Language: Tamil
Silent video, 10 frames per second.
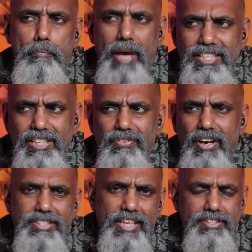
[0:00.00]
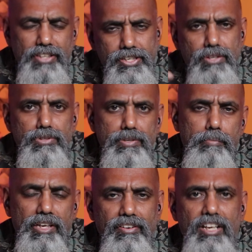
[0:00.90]
பேசிவ் நாய்ஸ் கேன்சலேஷன் கொஞ்சம்
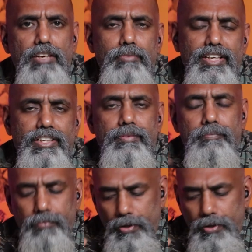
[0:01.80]
பரவாயில்லாமல் இருக்குது